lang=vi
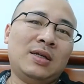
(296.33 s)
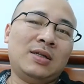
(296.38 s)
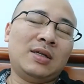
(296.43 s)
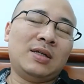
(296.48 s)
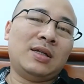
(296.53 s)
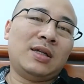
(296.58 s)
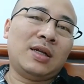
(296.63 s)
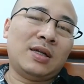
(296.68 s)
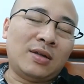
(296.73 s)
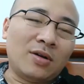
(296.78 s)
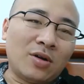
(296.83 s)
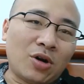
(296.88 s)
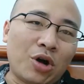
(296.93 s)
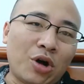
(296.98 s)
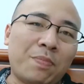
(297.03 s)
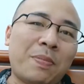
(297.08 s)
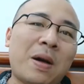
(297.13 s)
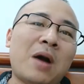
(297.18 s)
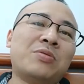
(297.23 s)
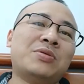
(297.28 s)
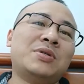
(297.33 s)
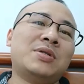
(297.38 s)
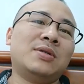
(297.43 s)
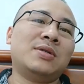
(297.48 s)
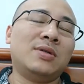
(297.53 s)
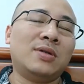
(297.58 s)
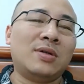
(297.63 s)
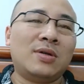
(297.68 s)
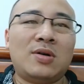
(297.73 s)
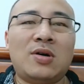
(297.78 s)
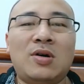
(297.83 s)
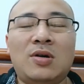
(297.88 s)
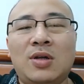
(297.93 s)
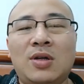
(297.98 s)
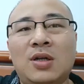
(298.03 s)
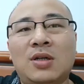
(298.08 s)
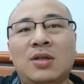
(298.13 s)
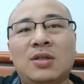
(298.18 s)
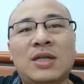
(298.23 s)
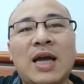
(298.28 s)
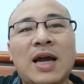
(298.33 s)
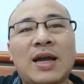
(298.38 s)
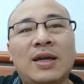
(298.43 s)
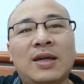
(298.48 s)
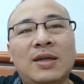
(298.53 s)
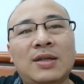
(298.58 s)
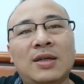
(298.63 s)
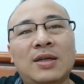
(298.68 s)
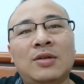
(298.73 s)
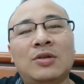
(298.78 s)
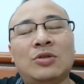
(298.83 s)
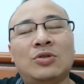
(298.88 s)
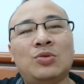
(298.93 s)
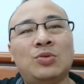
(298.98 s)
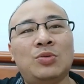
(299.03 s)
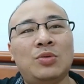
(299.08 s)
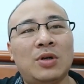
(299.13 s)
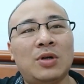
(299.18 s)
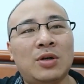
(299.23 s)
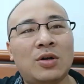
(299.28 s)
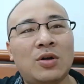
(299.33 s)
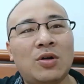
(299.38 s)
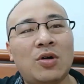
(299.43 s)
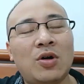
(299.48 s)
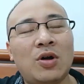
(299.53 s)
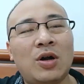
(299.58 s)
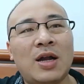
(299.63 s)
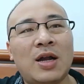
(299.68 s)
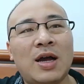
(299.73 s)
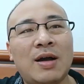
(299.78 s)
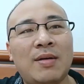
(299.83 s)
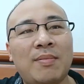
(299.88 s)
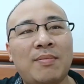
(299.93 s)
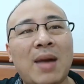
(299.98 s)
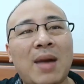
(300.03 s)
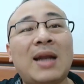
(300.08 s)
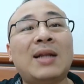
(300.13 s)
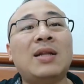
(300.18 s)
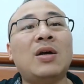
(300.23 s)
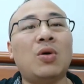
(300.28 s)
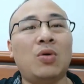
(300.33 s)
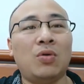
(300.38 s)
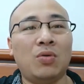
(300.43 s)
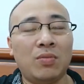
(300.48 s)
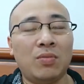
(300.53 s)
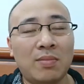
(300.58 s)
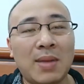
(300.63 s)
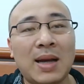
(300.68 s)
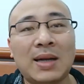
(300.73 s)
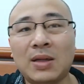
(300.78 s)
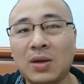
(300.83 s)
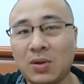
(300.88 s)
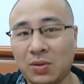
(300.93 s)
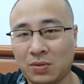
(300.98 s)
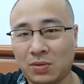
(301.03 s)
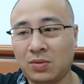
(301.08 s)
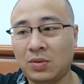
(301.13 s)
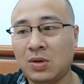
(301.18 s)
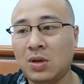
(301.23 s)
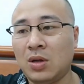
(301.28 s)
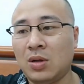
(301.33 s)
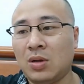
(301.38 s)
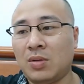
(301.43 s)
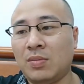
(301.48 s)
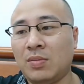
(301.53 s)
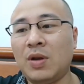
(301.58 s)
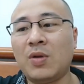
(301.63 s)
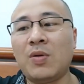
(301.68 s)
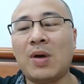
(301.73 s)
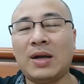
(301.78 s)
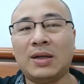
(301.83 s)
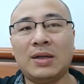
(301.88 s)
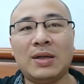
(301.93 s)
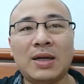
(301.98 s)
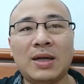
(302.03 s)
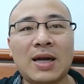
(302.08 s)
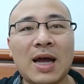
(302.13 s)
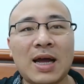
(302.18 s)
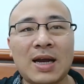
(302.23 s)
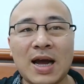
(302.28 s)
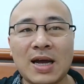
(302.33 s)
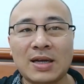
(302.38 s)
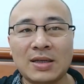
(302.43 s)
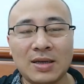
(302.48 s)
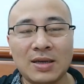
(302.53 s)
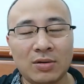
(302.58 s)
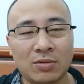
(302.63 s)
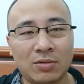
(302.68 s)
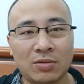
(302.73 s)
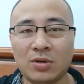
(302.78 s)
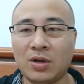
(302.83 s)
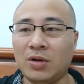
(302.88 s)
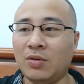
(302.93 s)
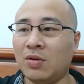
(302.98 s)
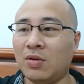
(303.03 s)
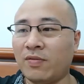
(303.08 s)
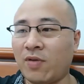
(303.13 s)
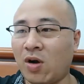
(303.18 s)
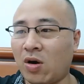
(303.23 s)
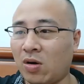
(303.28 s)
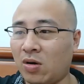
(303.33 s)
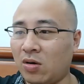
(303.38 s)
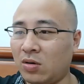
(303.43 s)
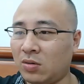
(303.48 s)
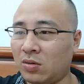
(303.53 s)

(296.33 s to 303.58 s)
nhân thịt nó gọi bao tử, còn nhân chay thì nó dùng nó gọi là mán thậu. Mán thậu bên ngoài thì nó na ná nhau, đều là vỏ